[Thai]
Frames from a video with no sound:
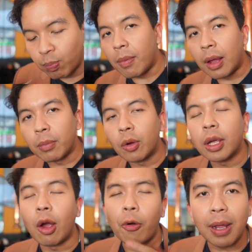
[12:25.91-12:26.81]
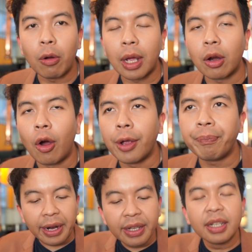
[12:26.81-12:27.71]
แบบนั้นไม่ต้องเถียวเปรี้ยวเล็กน้อย
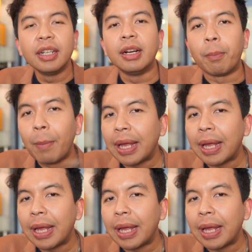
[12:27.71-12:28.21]
อันนี้คือ